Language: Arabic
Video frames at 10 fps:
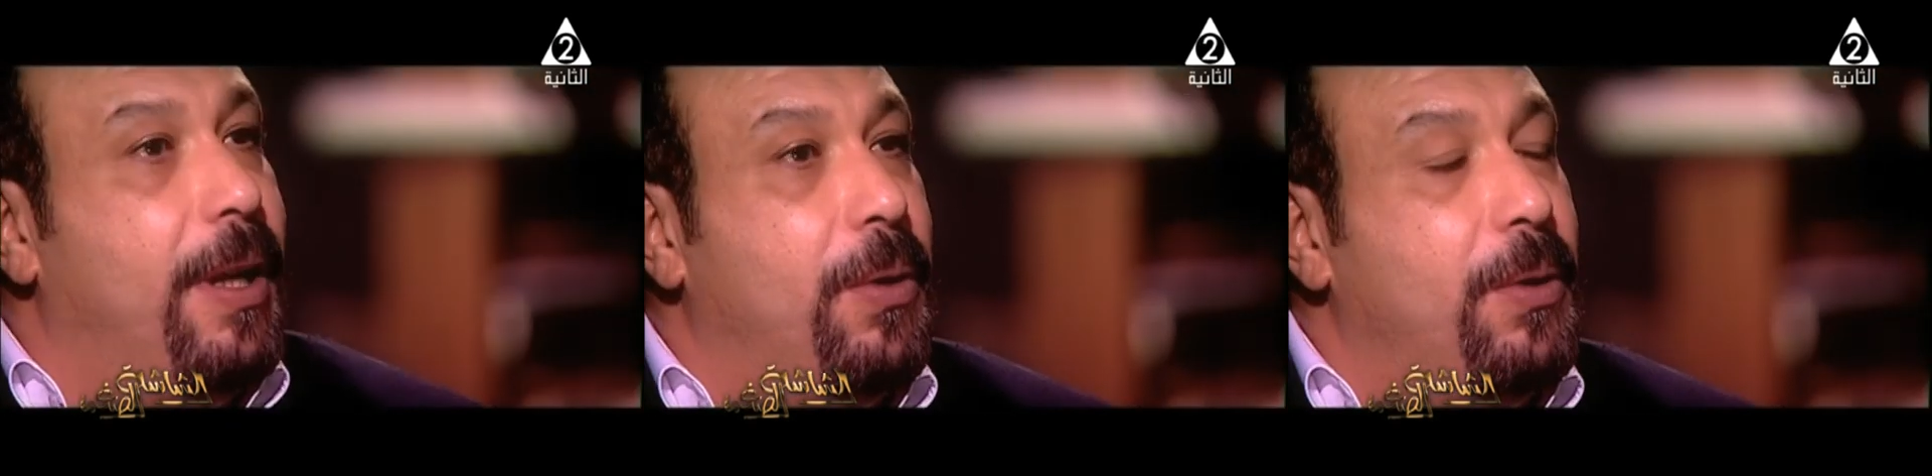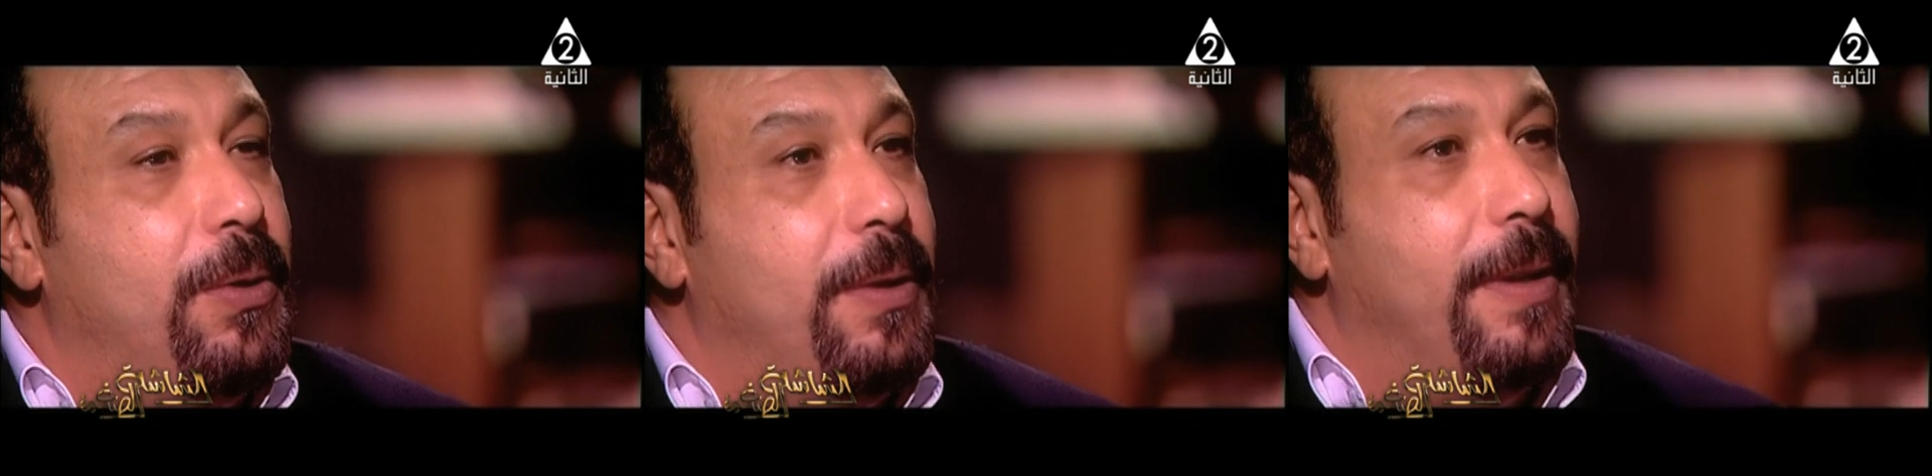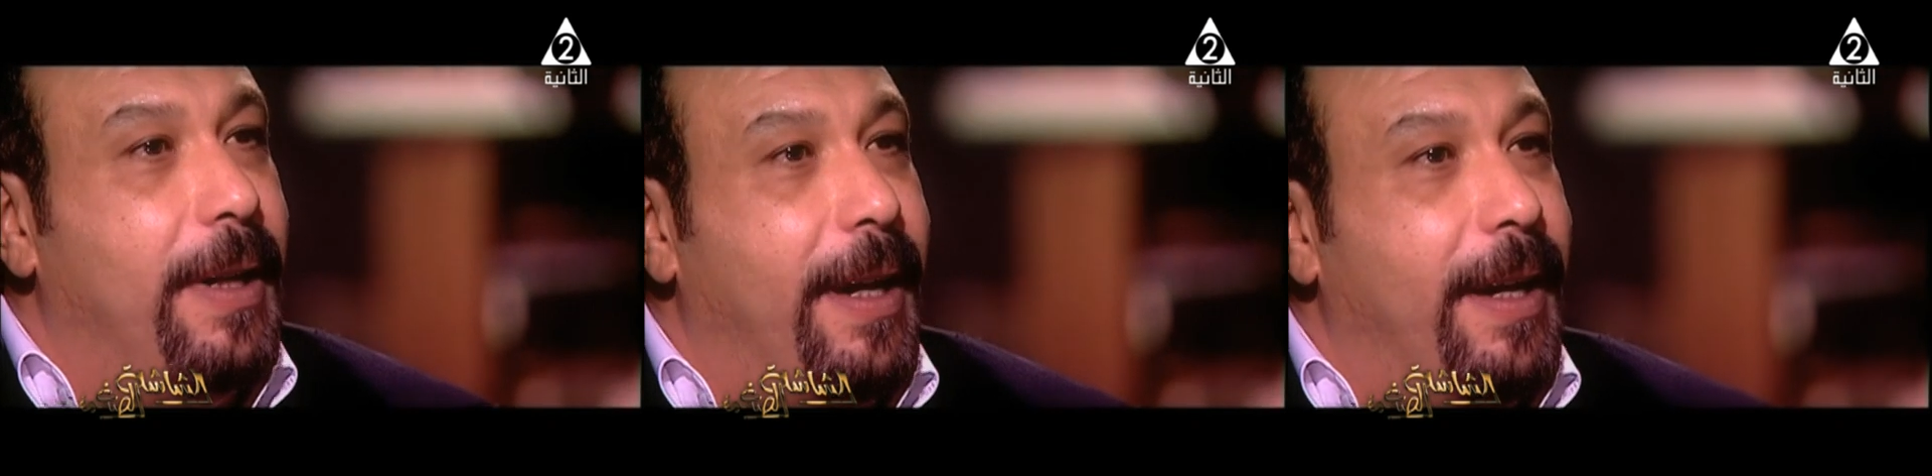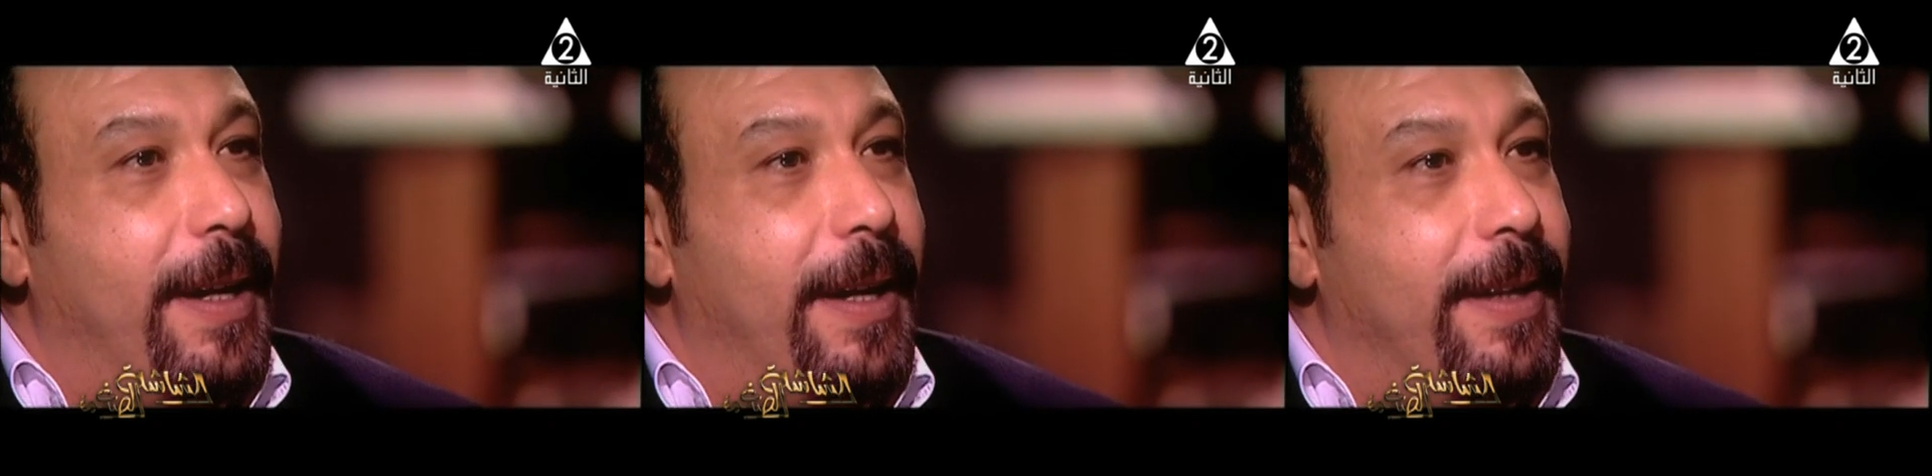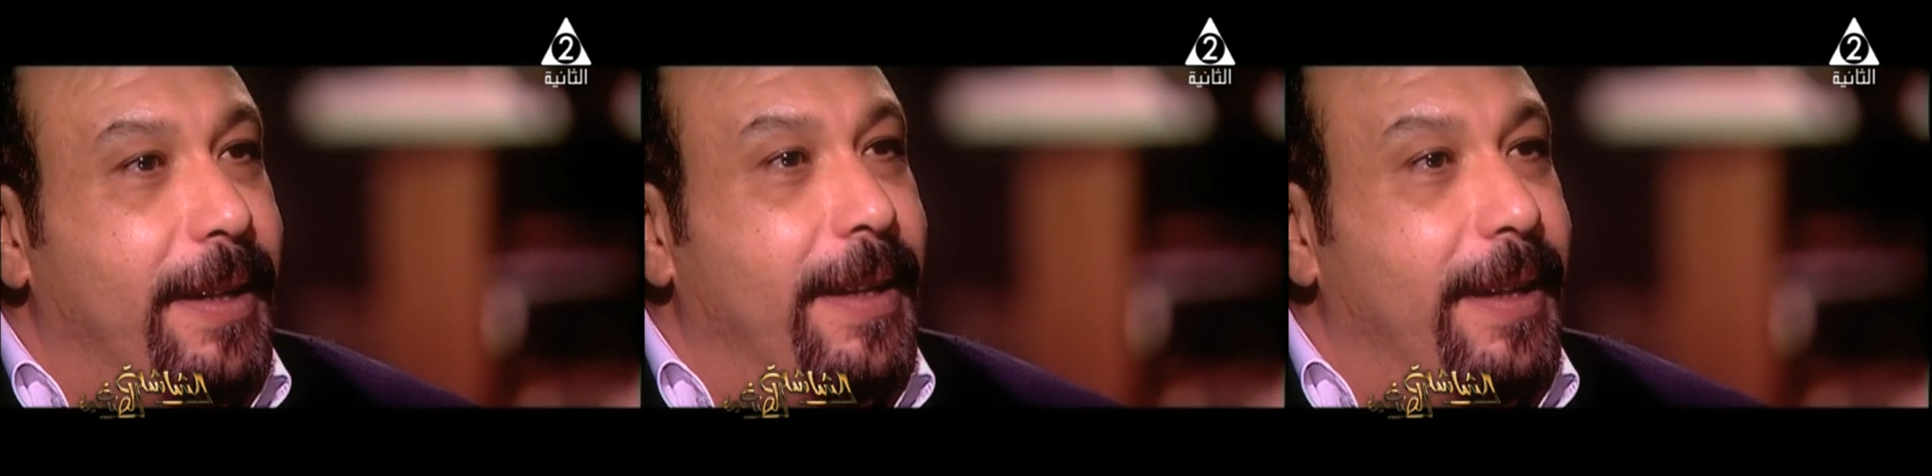اقول له
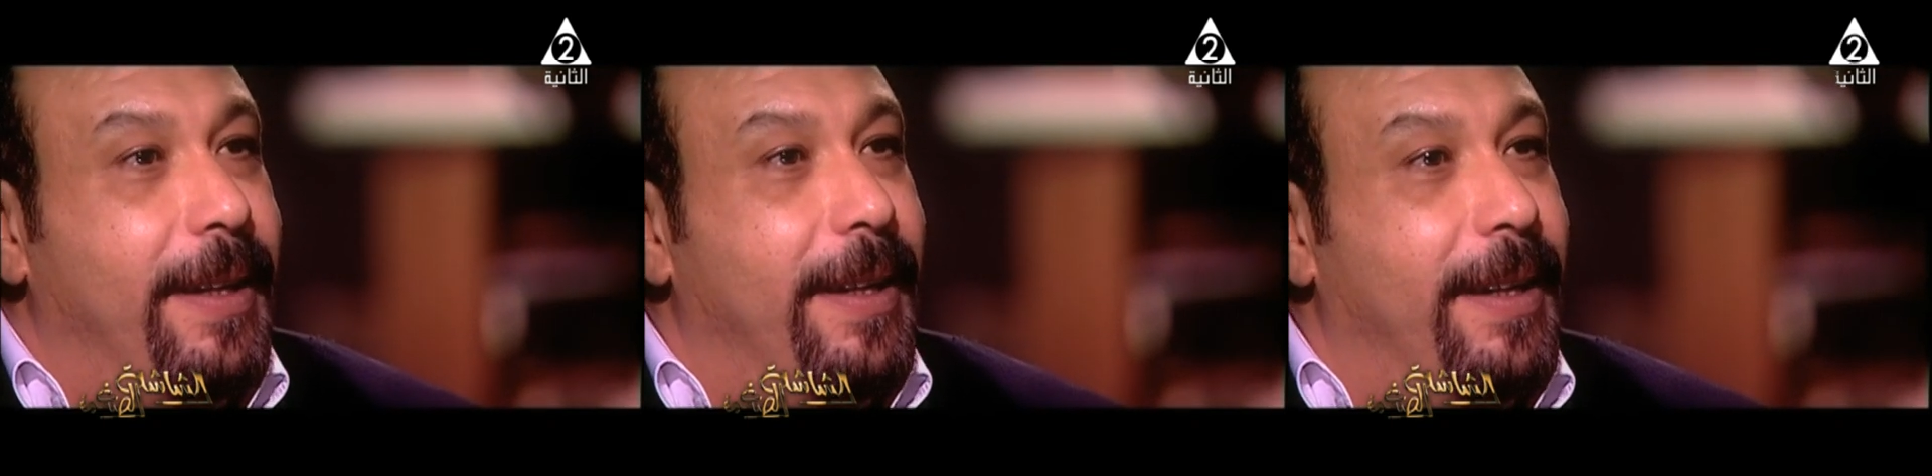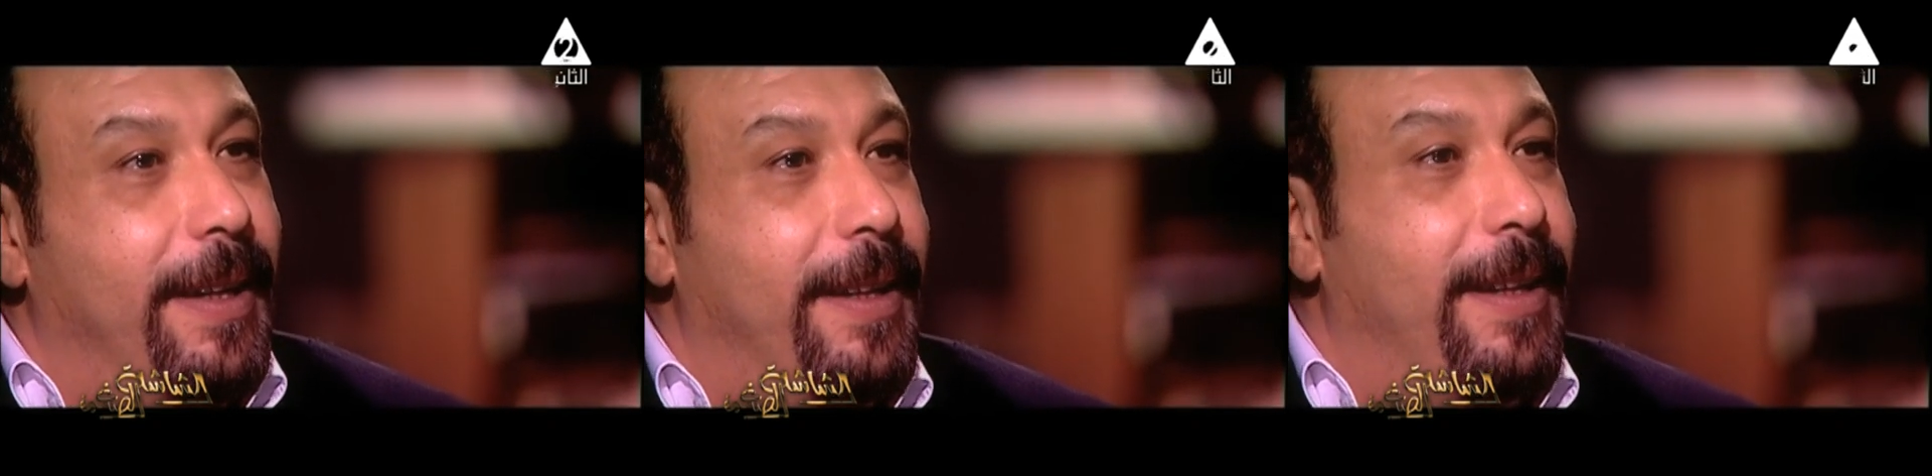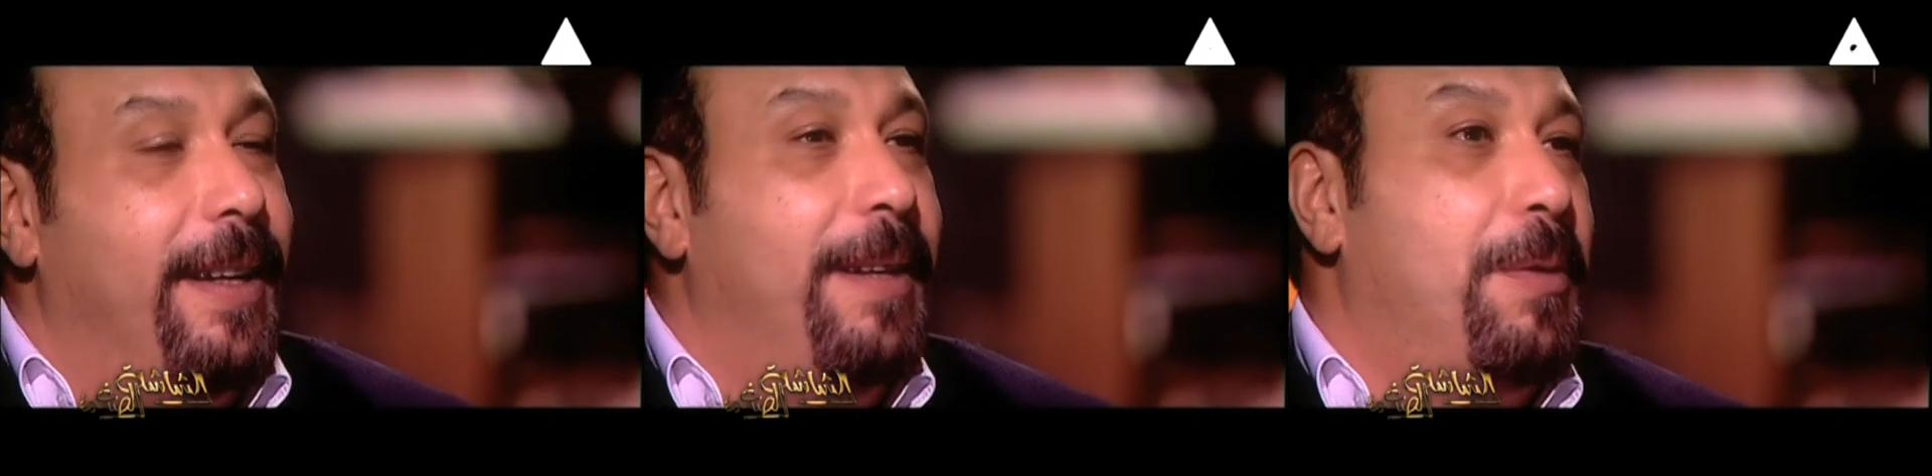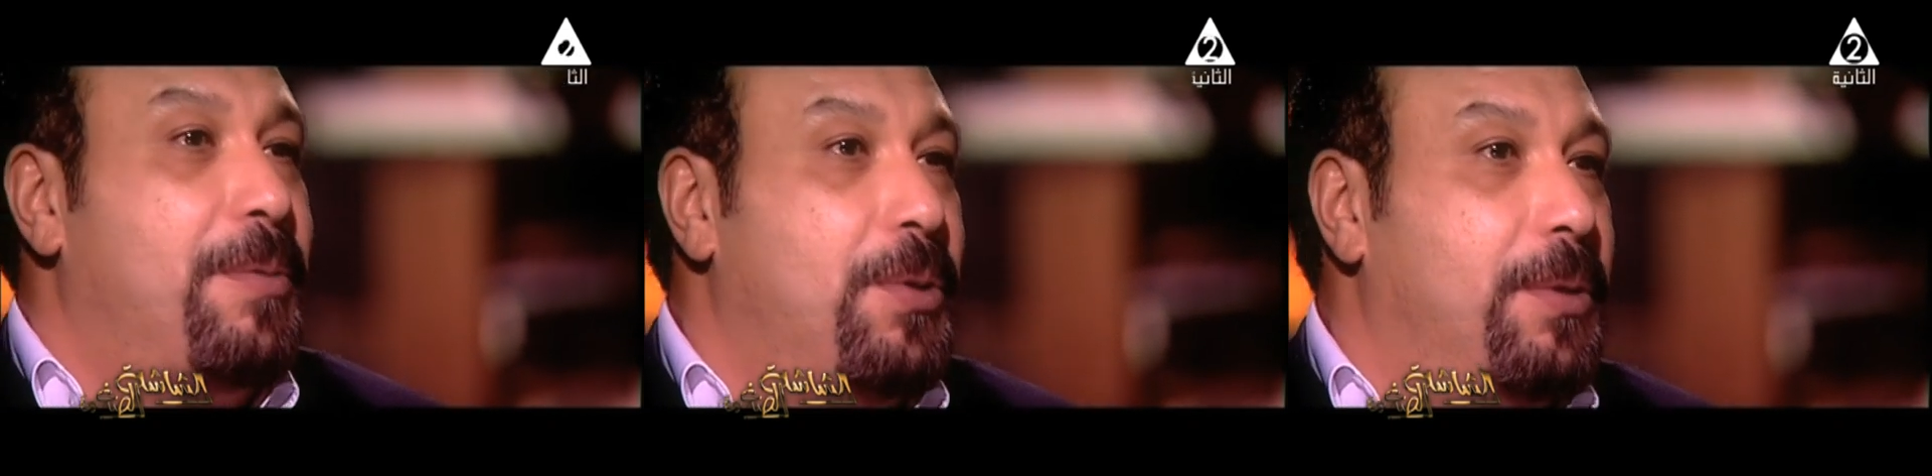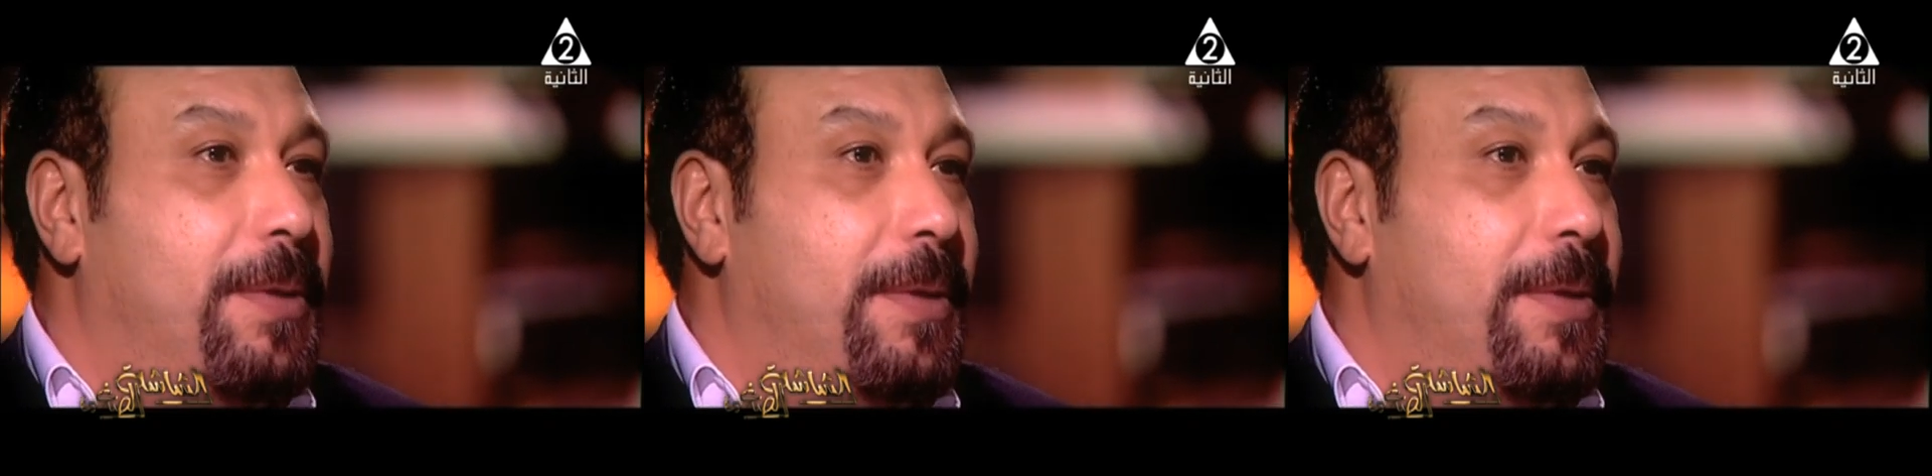انا مبسوط